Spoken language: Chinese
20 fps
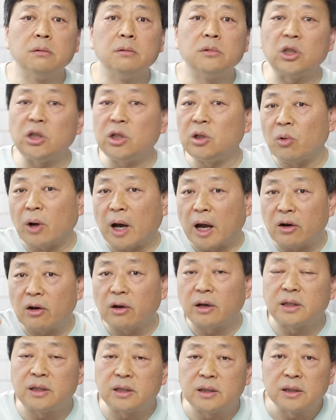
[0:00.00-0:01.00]
这里我还要
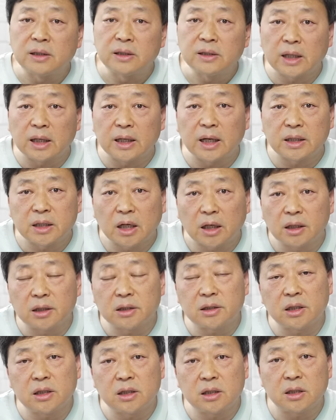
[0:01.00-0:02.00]
给大家讲一
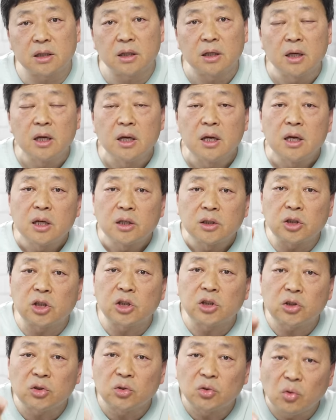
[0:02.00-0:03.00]
个信息：
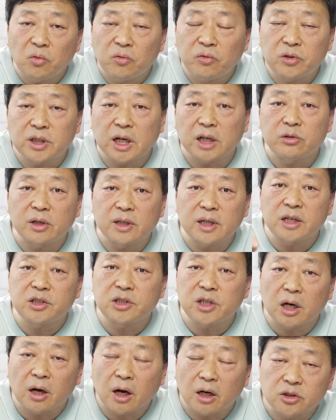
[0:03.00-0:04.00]
其实农夫山泉在
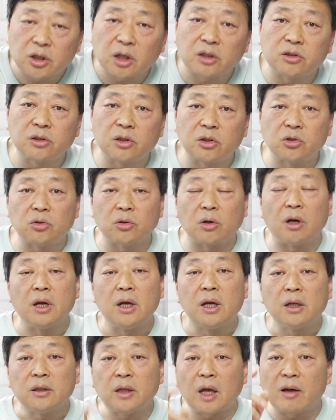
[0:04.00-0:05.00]
香港上市的时候，
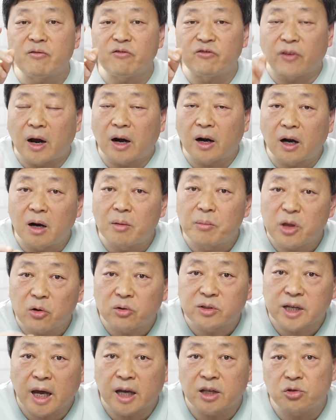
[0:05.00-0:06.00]
他反而没
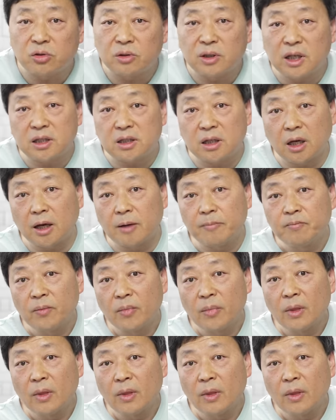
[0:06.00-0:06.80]
有采取那些